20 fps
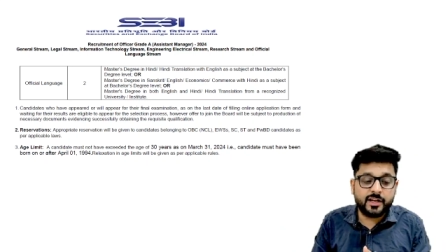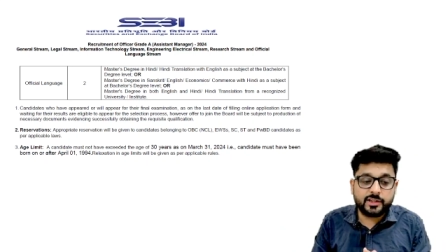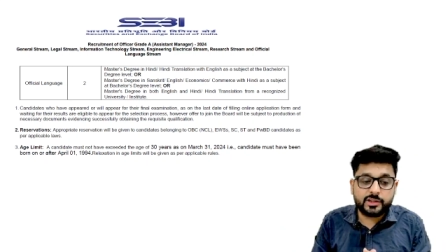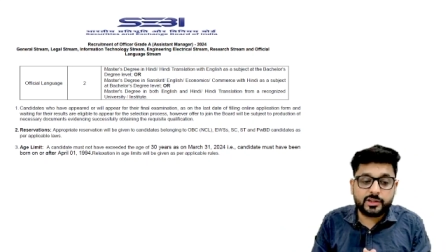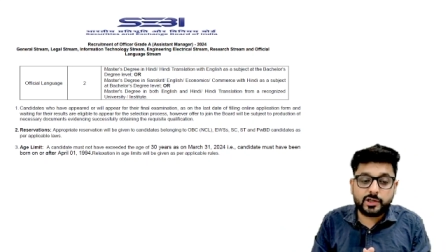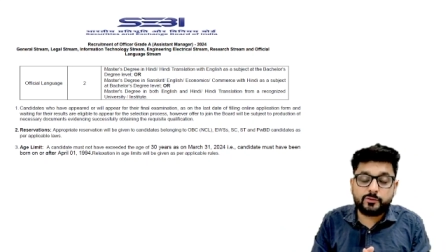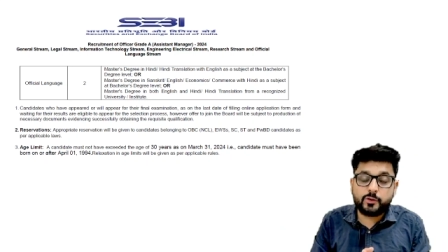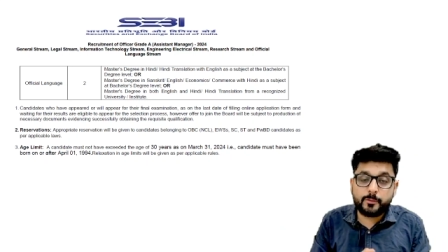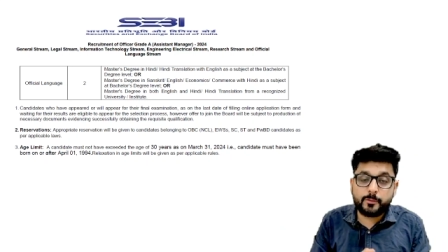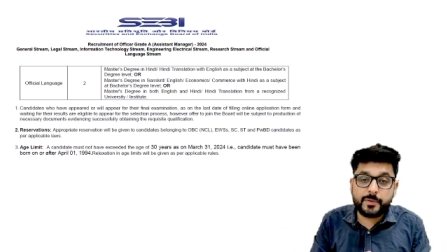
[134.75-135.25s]

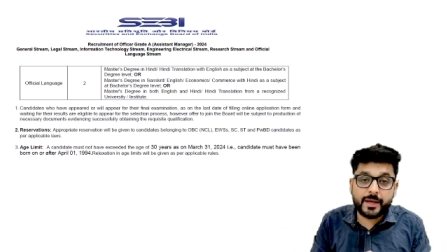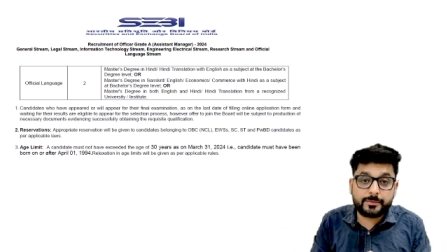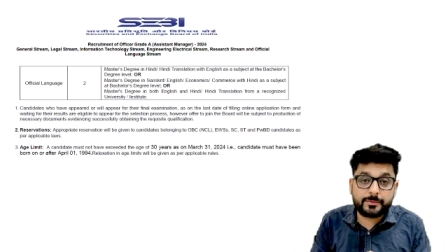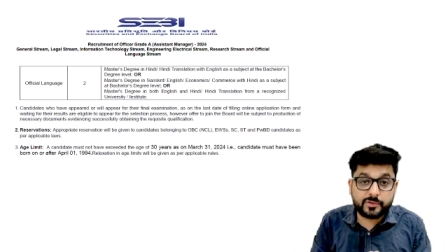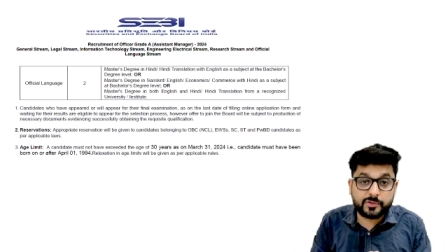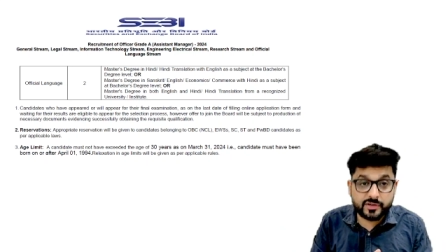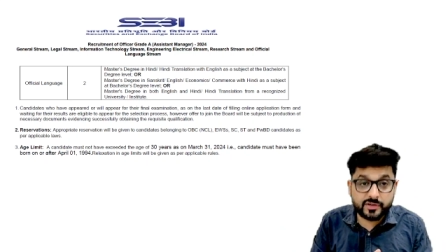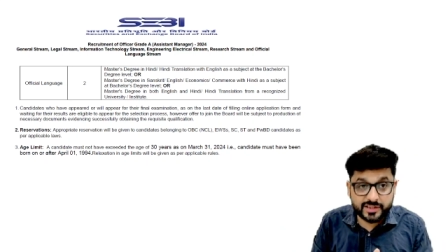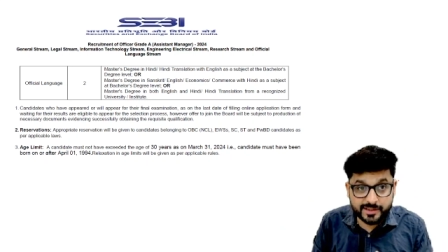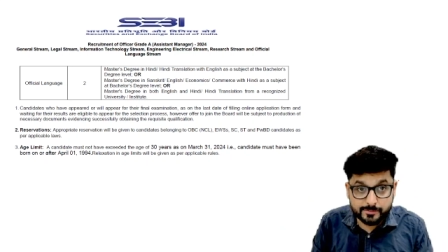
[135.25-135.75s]
तो वो भी अब
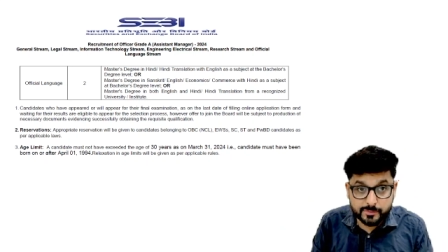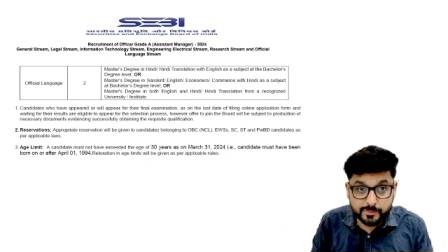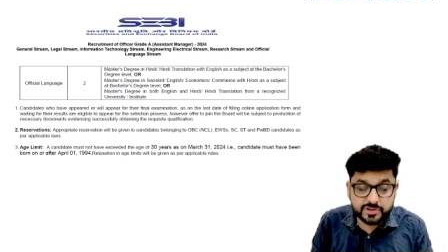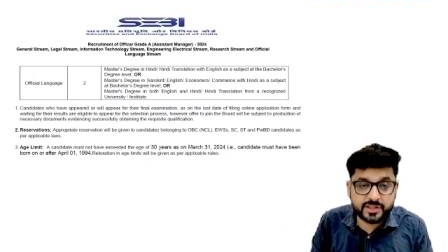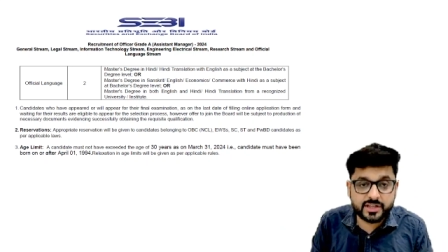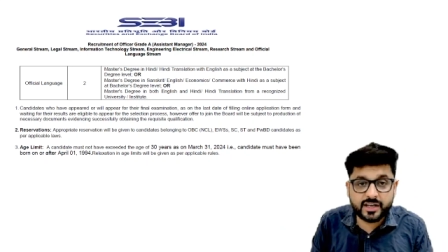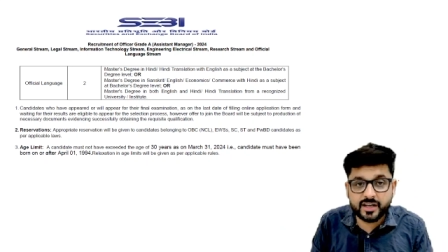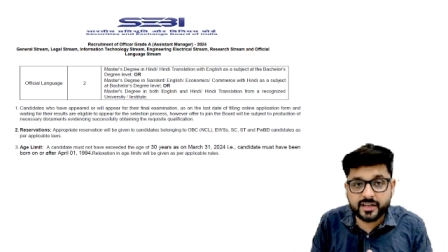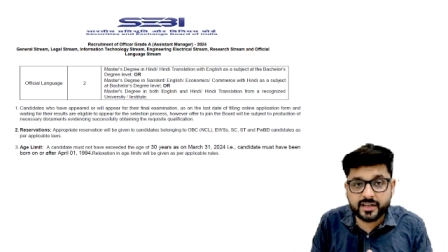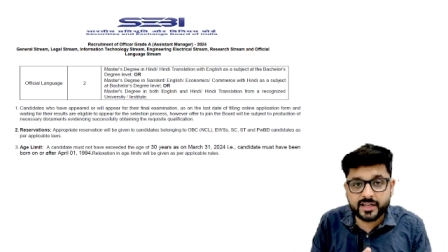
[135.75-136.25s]
थोड़ा सा
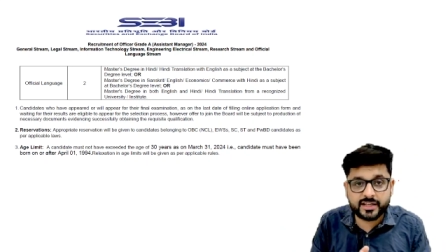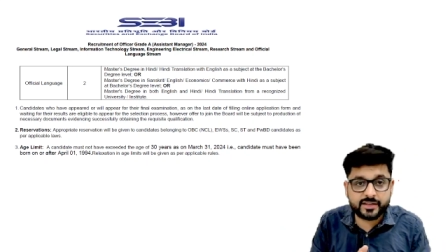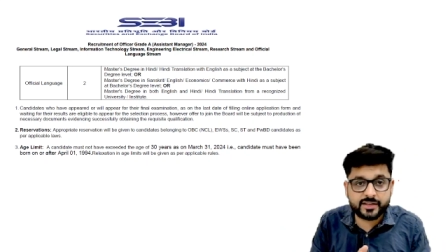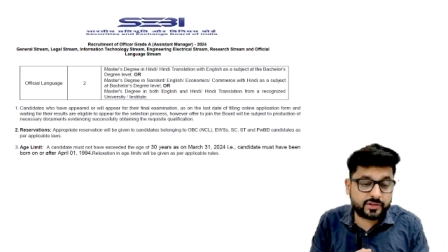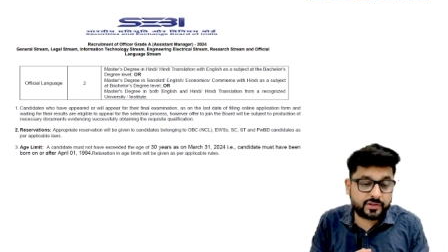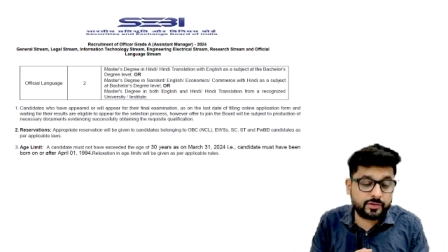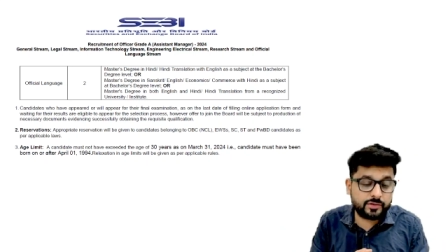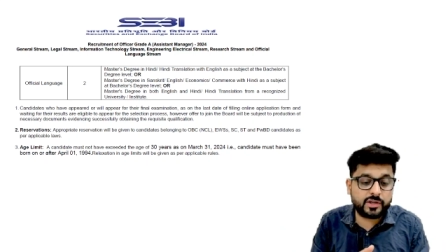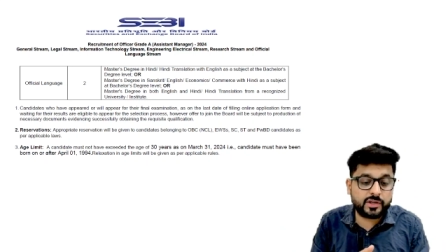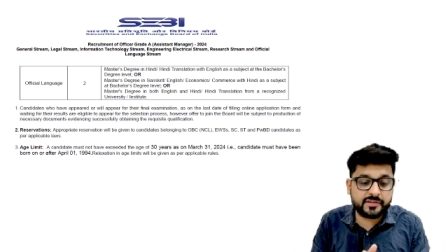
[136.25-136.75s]
मुश्किल लग रहा है कि
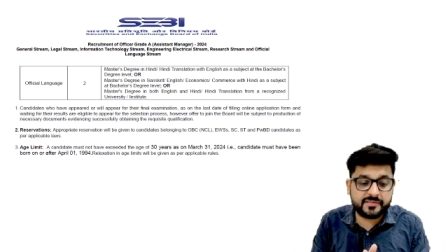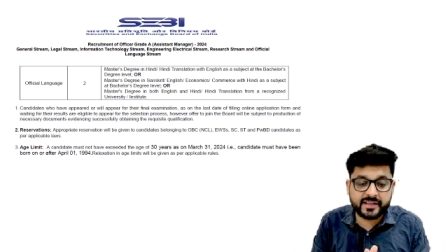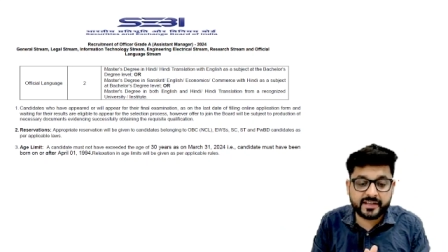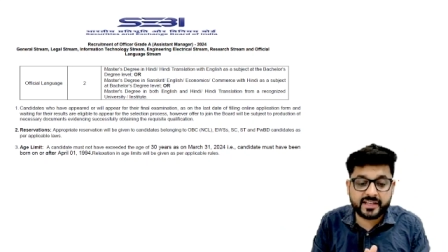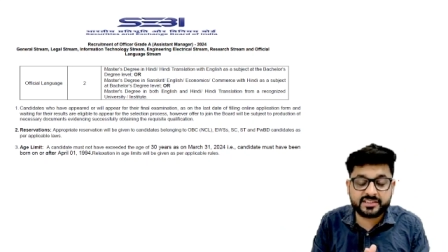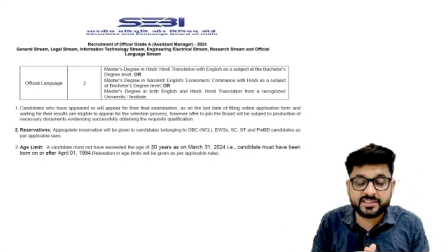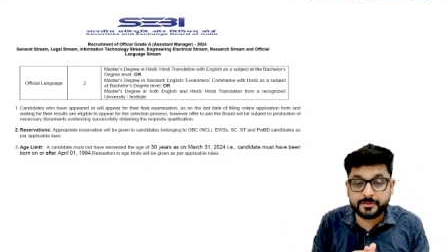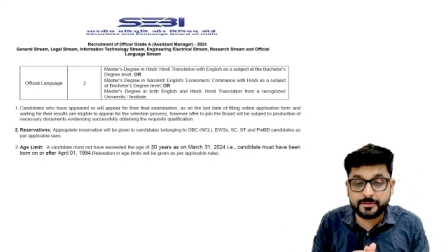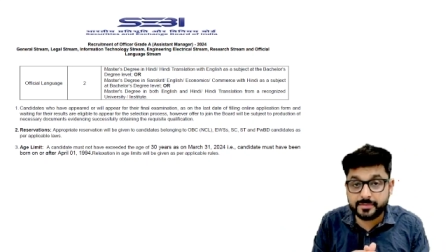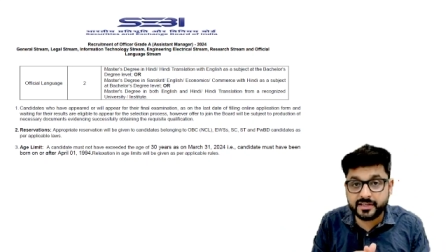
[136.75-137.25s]
इसकी
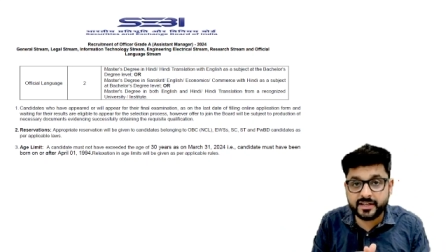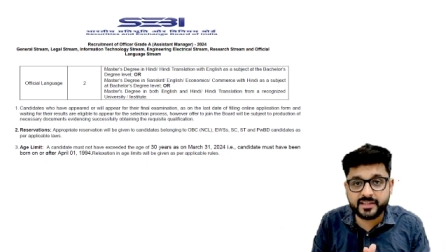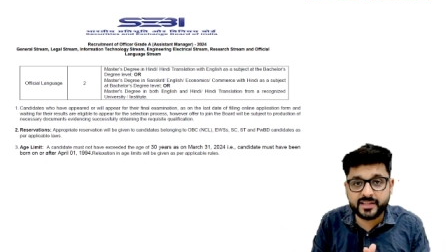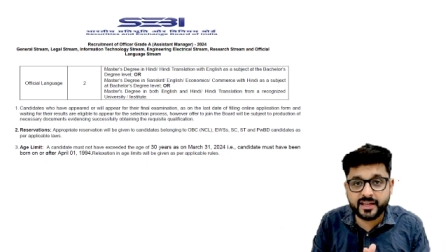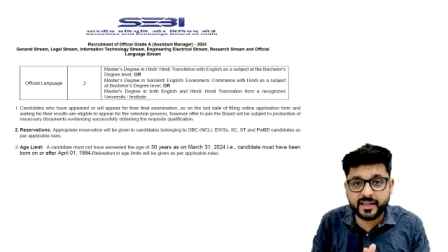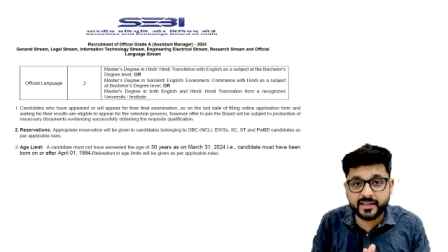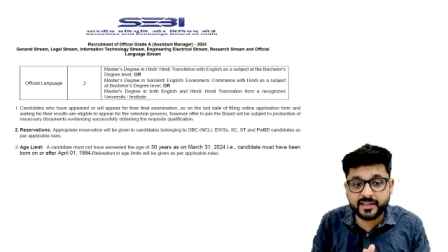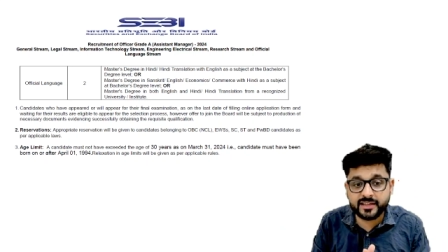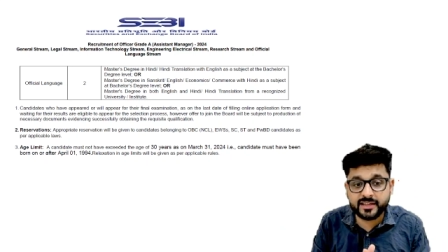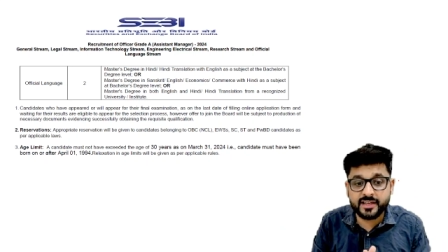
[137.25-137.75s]
नोटिफिकेशन भी नहीं
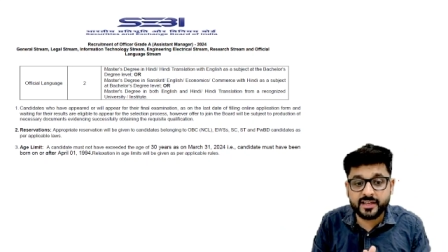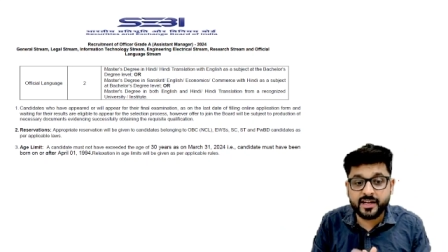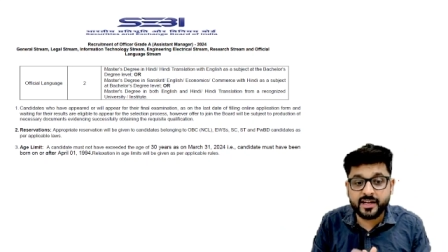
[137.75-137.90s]
आएगी